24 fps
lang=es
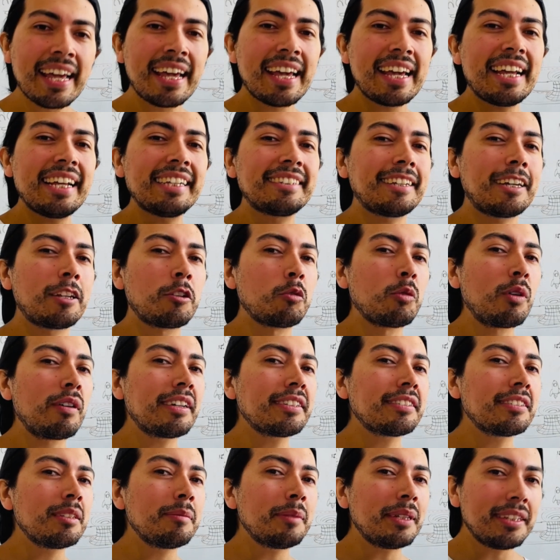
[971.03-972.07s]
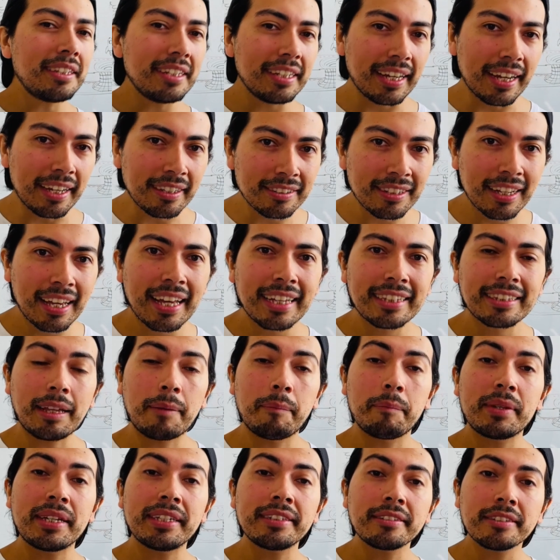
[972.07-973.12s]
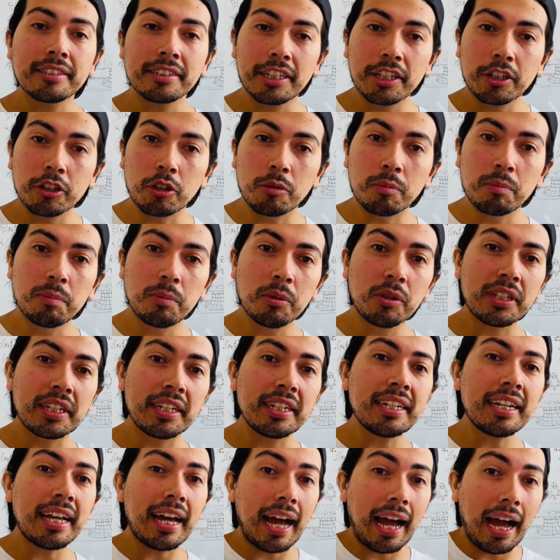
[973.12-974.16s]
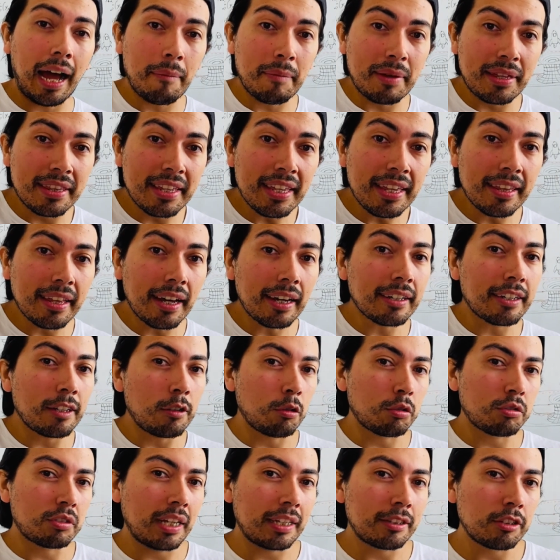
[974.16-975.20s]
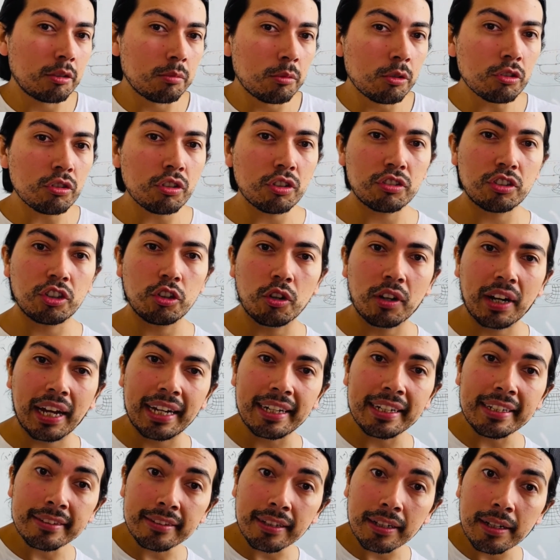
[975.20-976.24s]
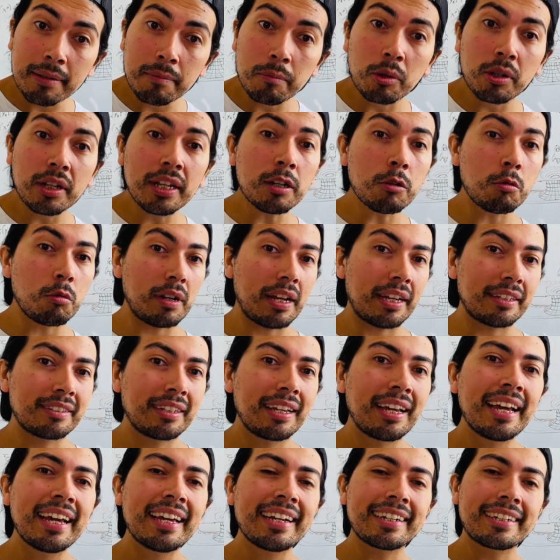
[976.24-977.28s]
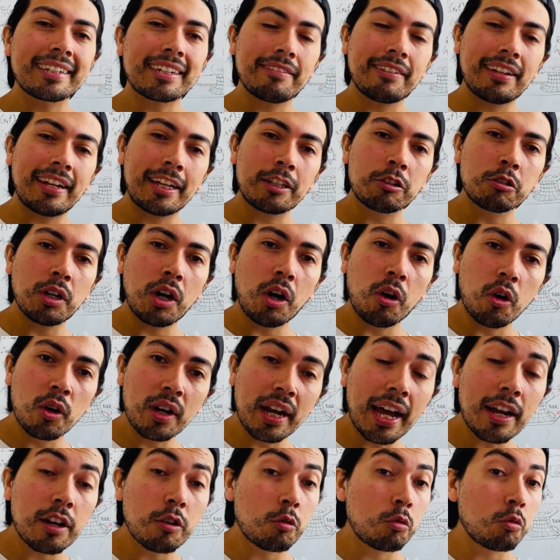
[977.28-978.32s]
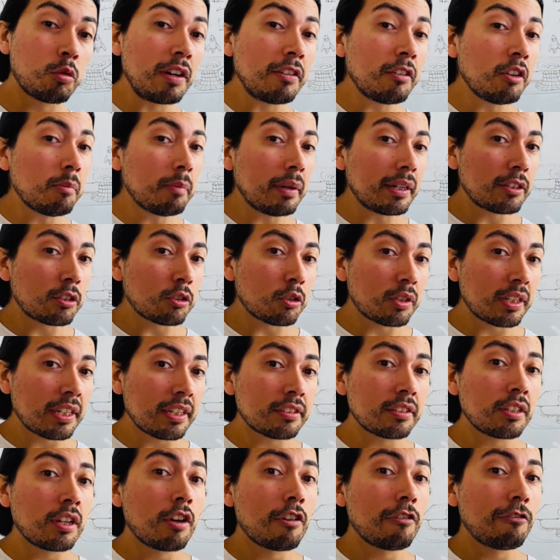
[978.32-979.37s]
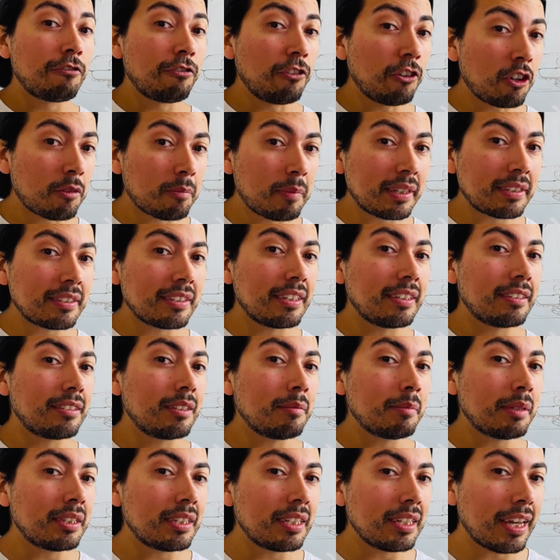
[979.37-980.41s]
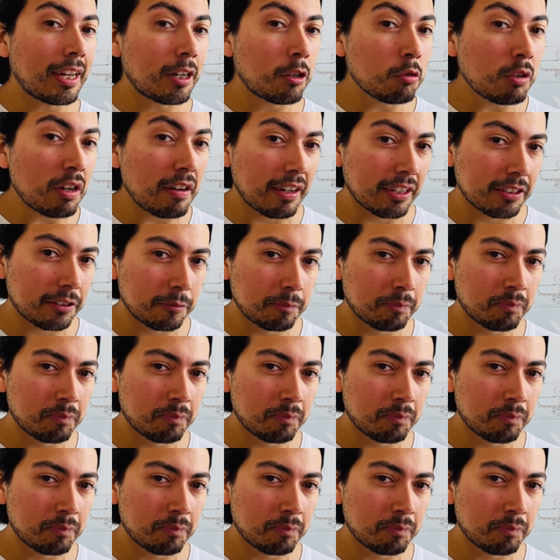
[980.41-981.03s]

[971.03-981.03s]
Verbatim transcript: Esas nuevas simetrías también se descomponen a medida que los átomos se organizan en moléculas, revelando ahora nuevos patrones, formas y simetrías nuevas,